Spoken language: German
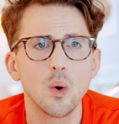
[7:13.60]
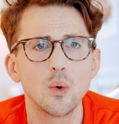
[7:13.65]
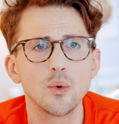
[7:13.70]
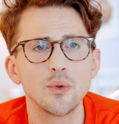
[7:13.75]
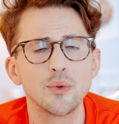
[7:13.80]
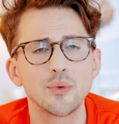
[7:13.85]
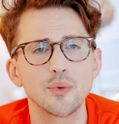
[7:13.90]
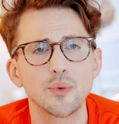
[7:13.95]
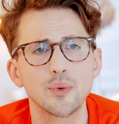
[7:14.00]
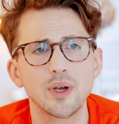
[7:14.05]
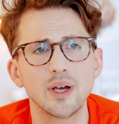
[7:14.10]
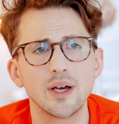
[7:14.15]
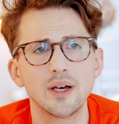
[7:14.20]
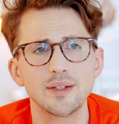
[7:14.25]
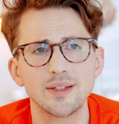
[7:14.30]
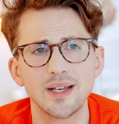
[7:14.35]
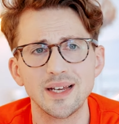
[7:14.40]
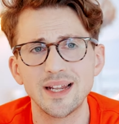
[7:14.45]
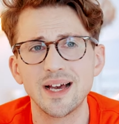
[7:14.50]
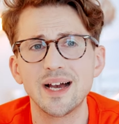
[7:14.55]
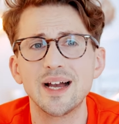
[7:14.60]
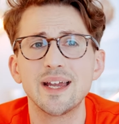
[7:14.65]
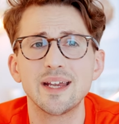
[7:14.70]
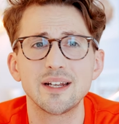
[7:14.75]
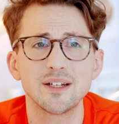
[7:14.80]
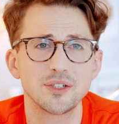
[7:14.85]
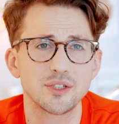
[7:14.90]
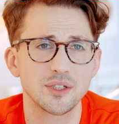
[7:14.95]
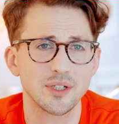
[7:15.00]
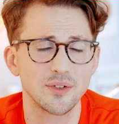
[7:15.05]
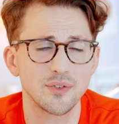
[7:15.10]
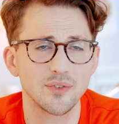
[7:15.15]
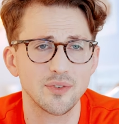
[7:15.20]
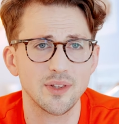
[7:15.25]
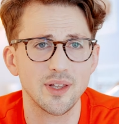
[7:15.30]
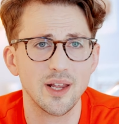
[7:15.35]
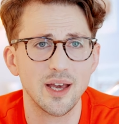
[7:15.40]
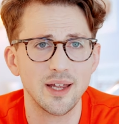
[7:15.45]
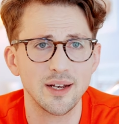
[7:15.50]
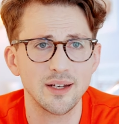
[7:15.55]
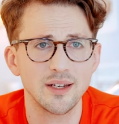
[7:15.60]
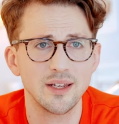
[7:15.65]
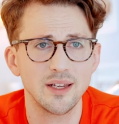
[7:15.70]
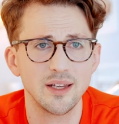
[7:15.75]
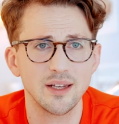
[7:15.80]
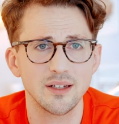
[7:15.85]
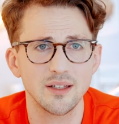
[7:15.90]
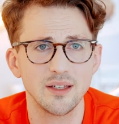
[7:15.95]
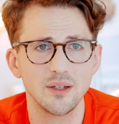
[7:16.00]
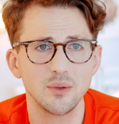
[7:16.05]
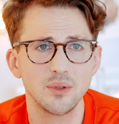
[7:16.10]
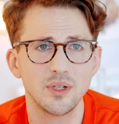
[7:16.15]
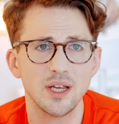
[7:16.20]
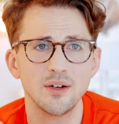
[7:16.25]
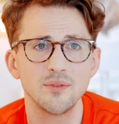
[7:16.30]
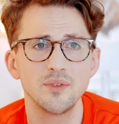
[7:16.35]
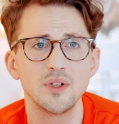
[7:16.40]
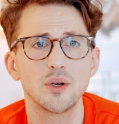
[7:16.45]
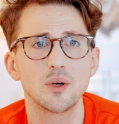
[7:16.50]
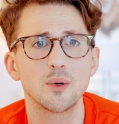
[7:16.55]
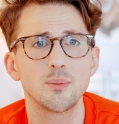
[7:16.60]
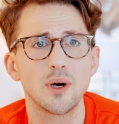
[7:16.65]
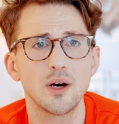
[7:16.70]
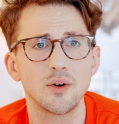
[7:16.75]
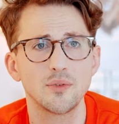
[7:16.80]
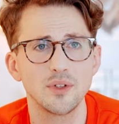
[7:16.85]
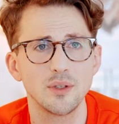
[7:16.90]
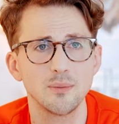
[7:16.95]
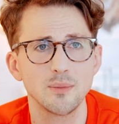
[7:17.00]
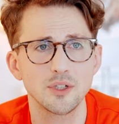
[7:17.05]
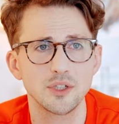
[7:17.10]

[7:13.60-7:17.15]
und sogar deine eigenen Schriften anlegen, die du dann wiederum auf die